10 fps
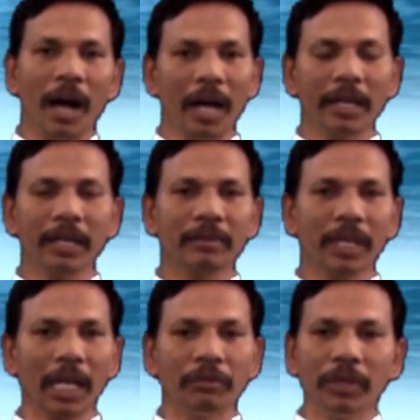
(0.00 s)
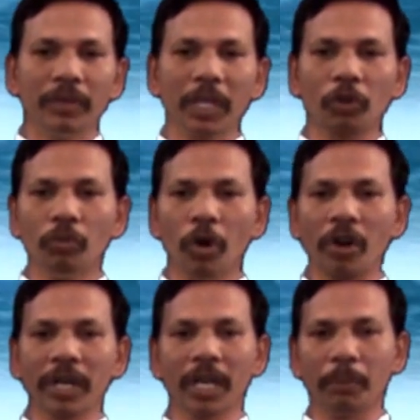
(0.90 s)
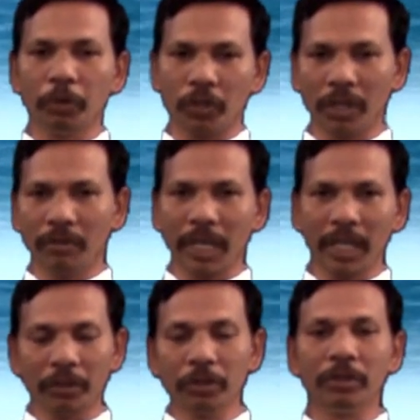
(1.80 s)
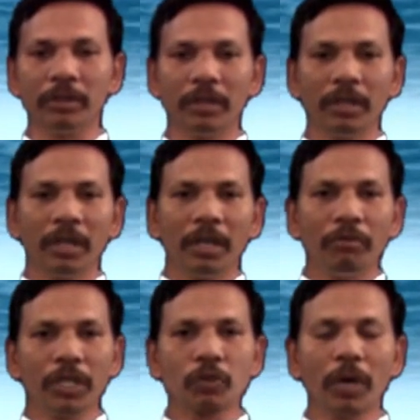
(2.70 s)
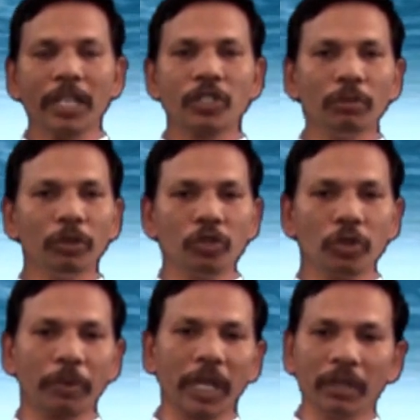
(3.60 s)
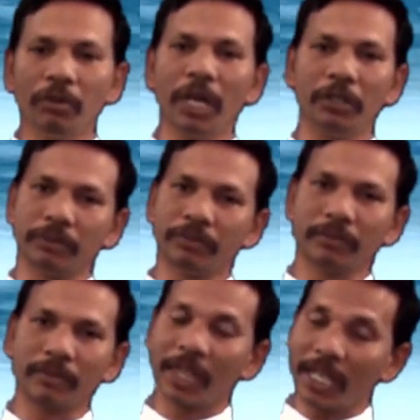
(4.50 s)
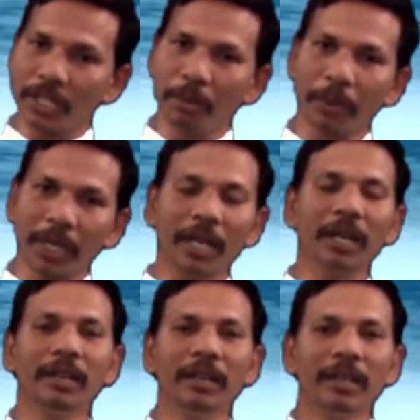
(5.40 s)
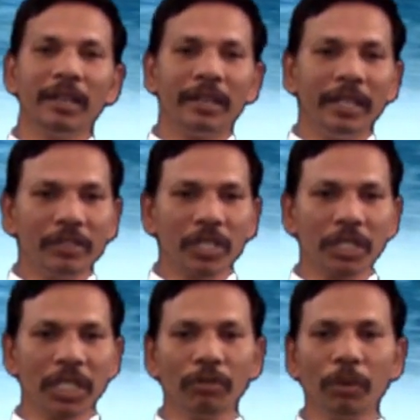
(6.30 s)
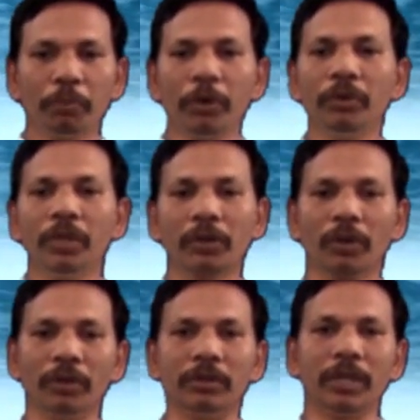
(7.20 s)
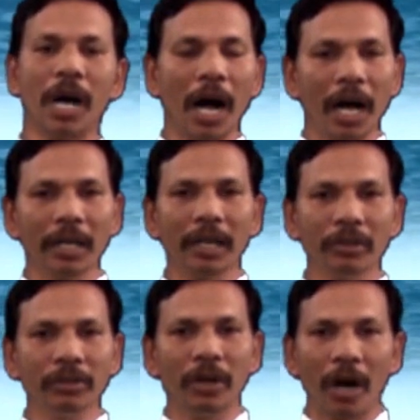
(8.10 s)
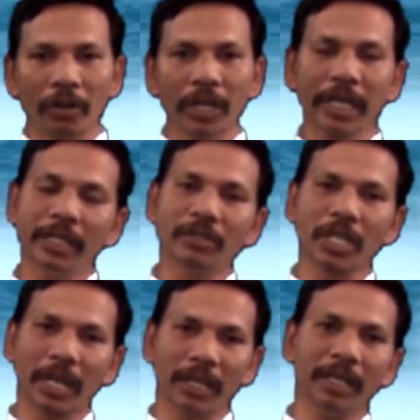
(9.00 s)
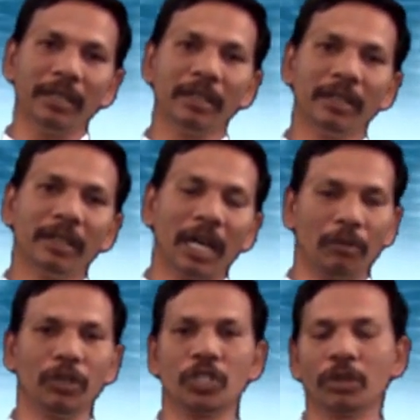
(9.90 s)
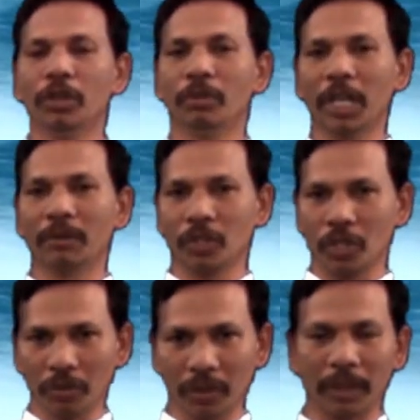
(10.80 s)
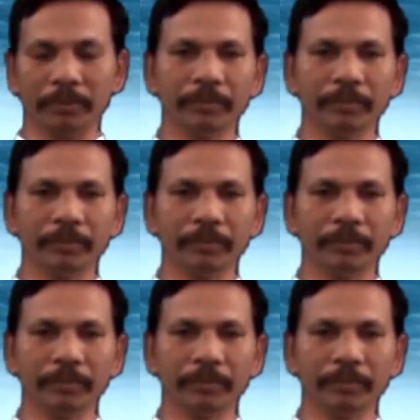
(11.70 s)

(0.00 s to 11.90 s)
ఆయన తన అద్వితీయ కుమారునిగా పుట్టినవాని అందు విశ్వాసముంచు ప్రతివాడు నశింపక నిత్య జీవం పొందునట్లు ఆయనను అనుగ్రహించారని ఆ వచనంలో మనం చదువుతాం